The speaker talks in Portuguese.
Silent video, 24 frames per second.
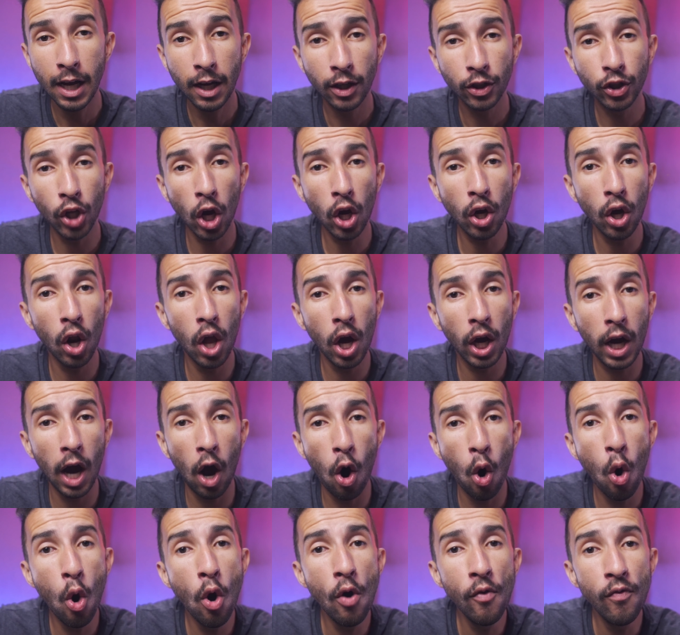Só
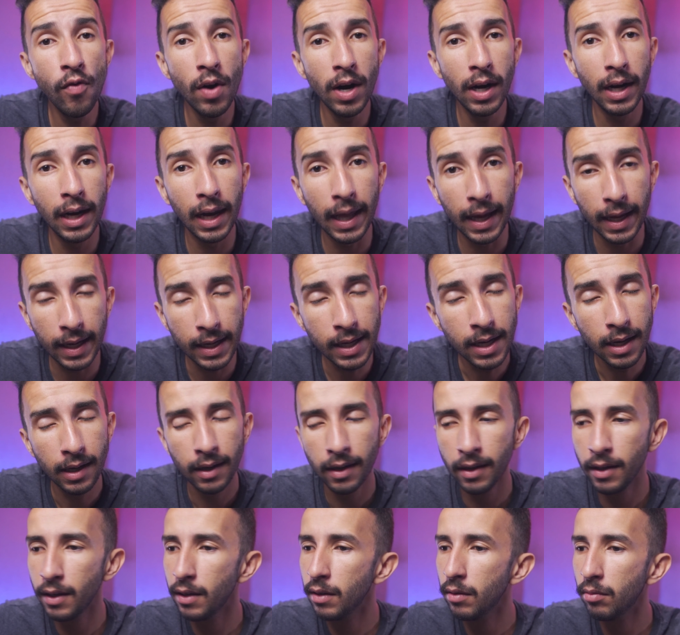coloca overlay
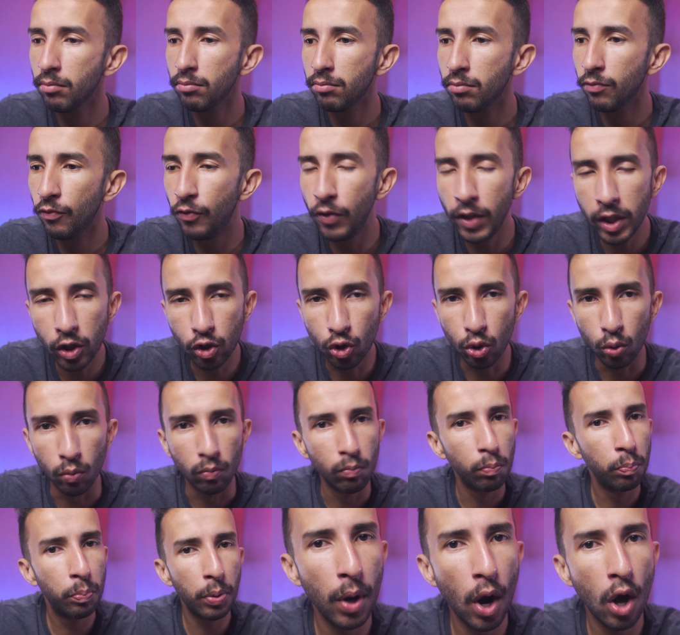vídeo.
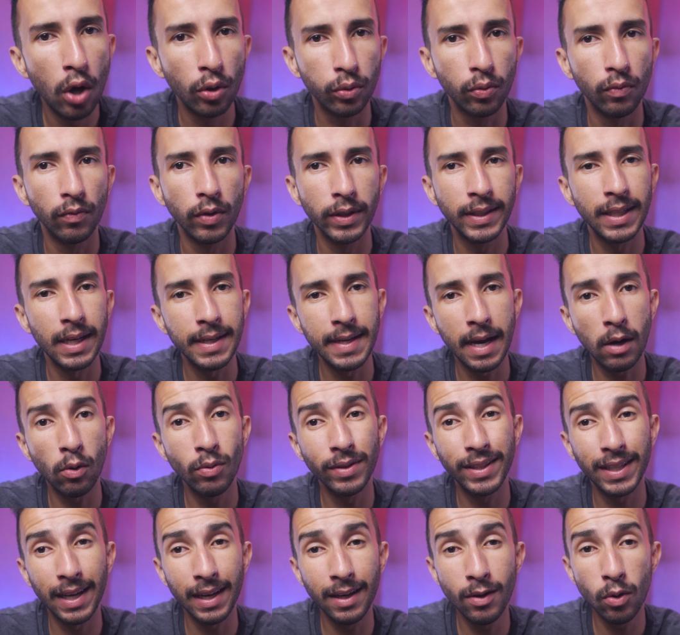Pronto, você já
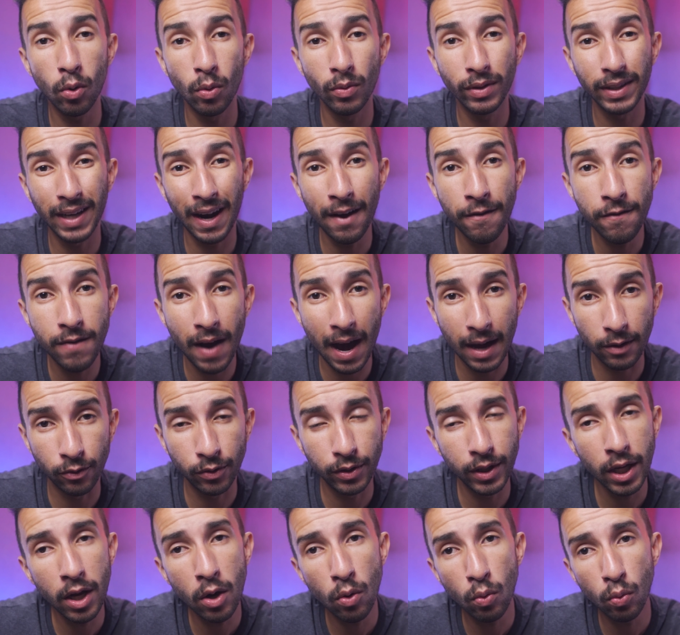consegue encontrar
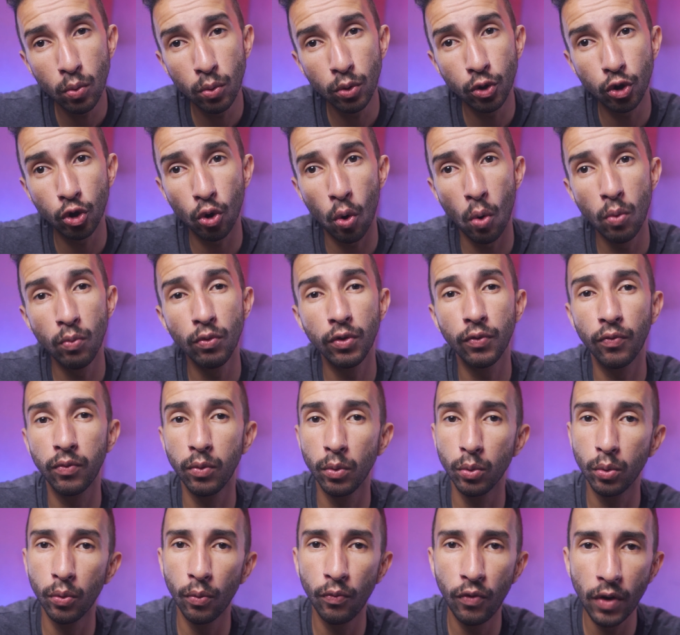vários. Tem alguns com
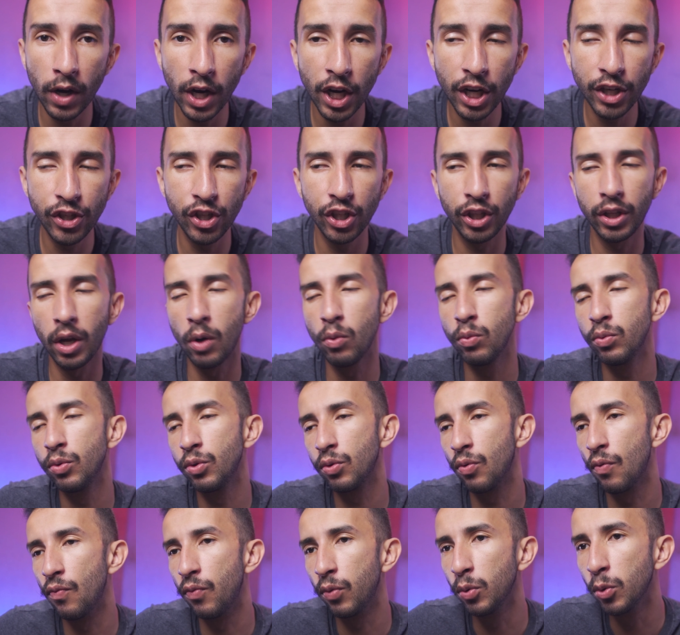fundo verde, tem
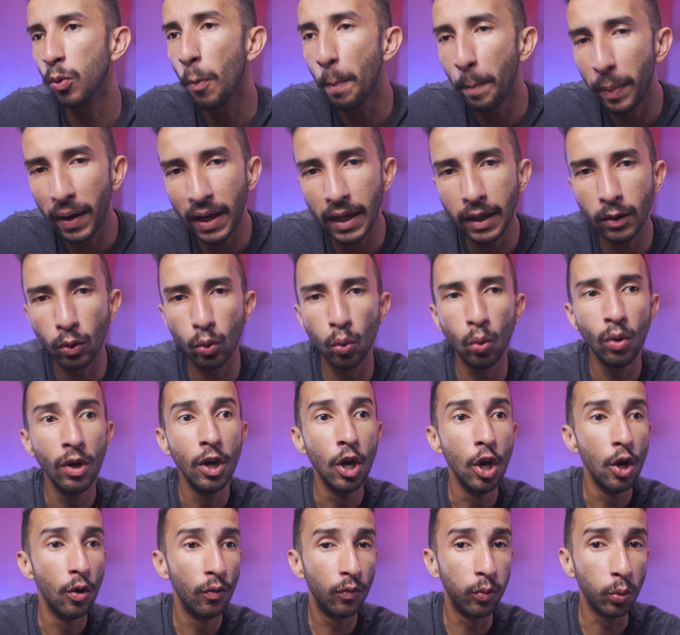alguns com fundo preto,
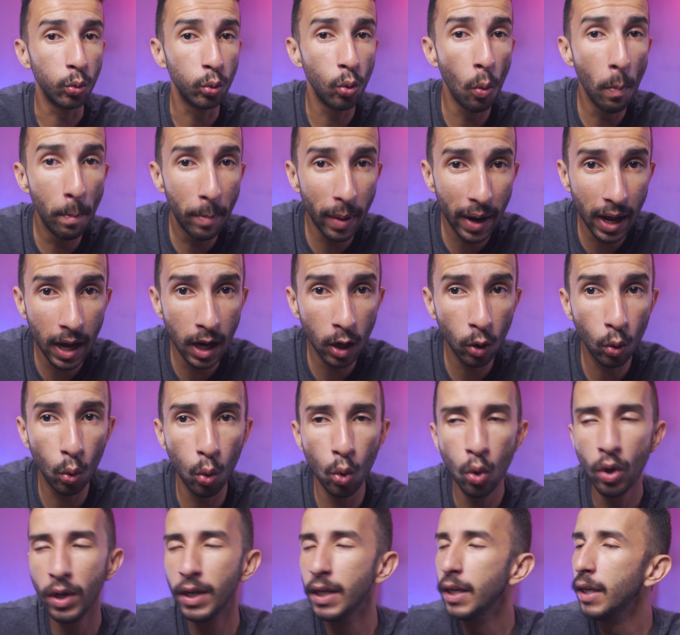fundo
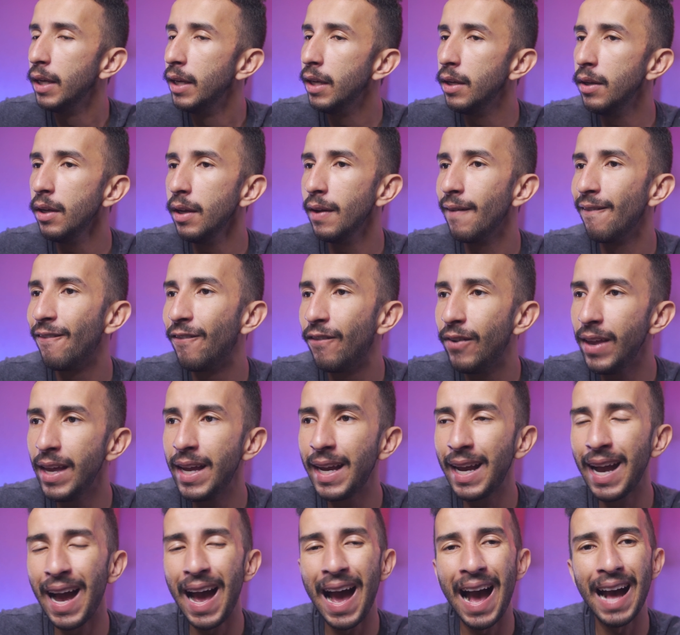branco e
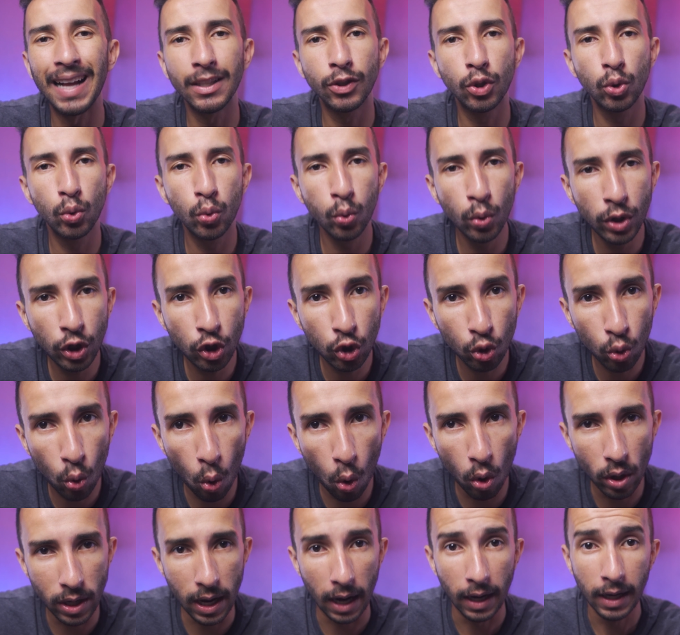fica a sua
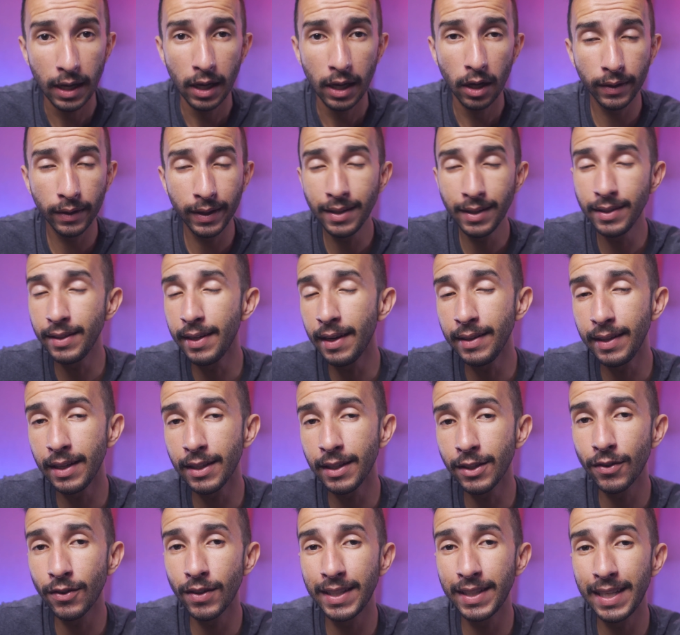escolha. Eu tenho
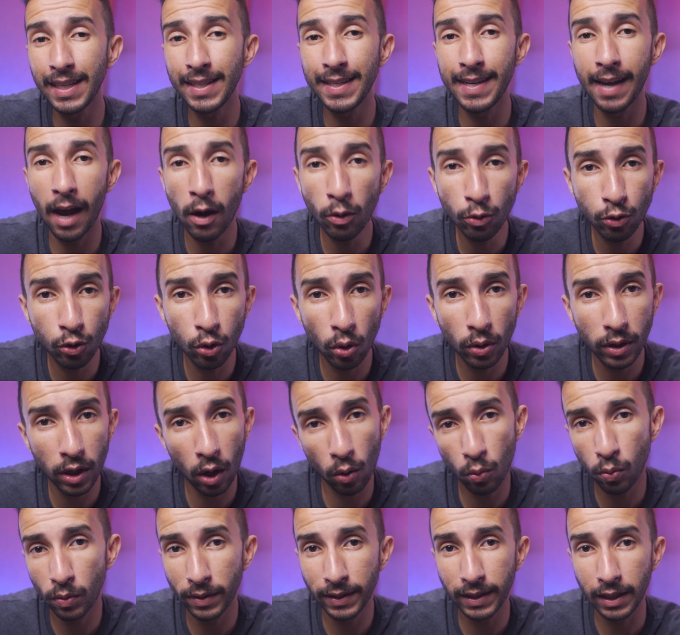certeza que você já usou em
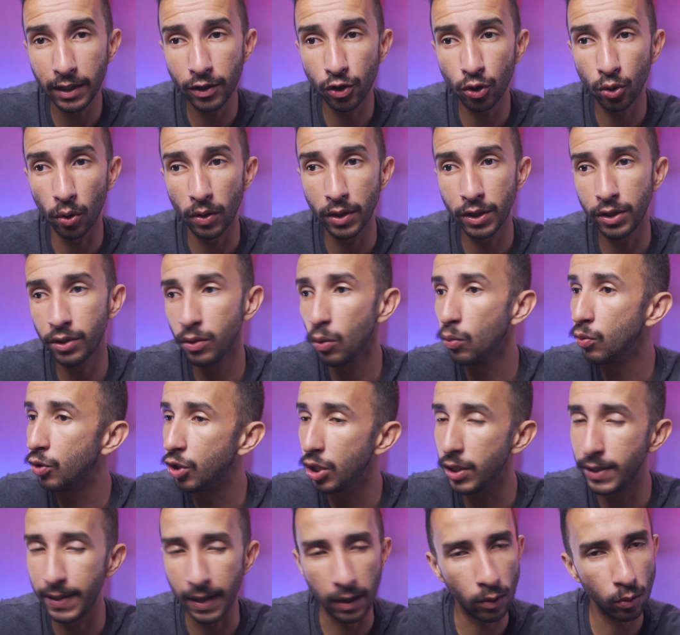algumas edições
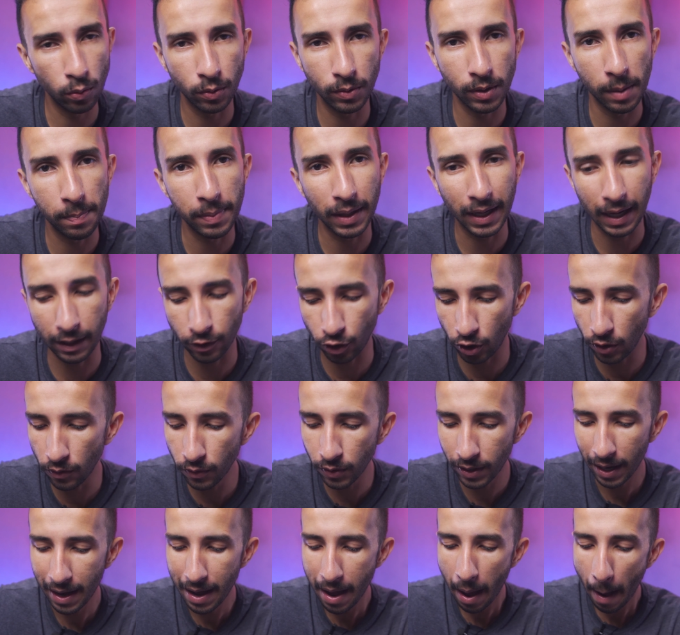utilizando outros
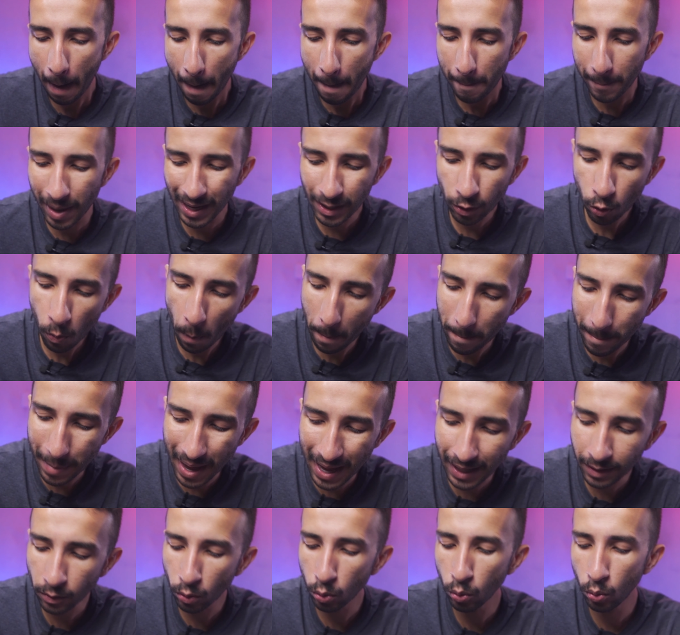aplicativos, mas o
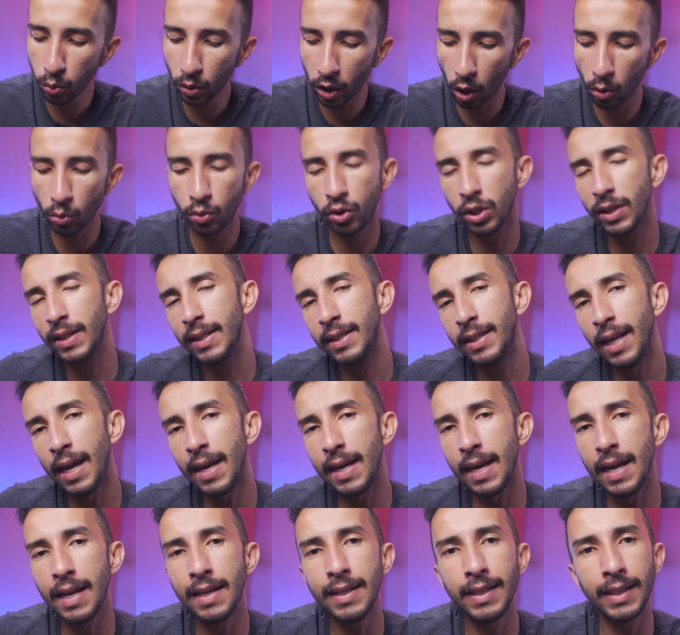método que eu
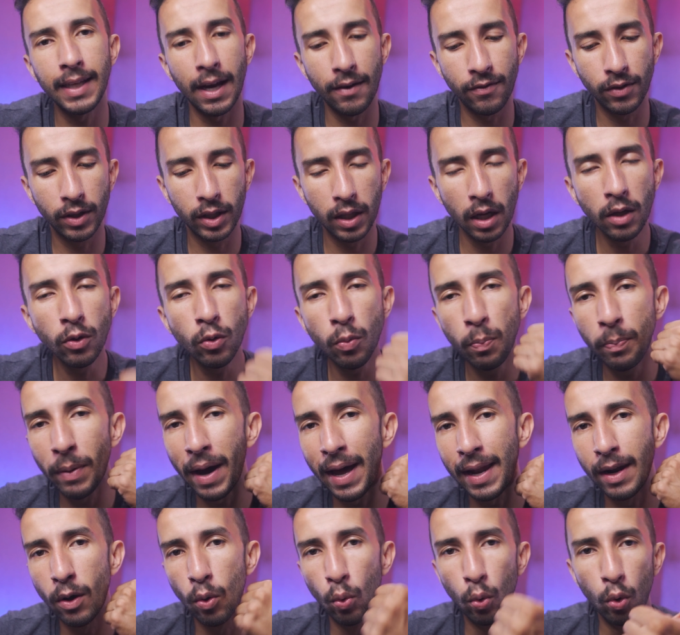utilizei, ele serve tanto
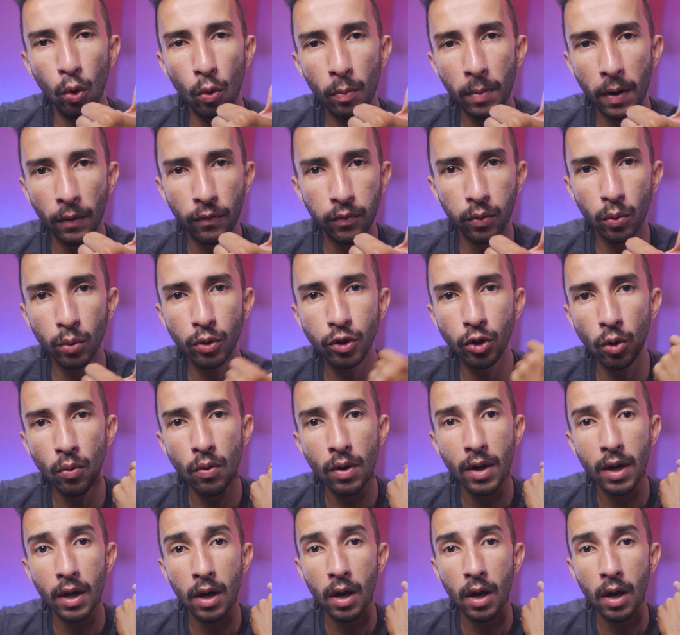para o LumaFusion,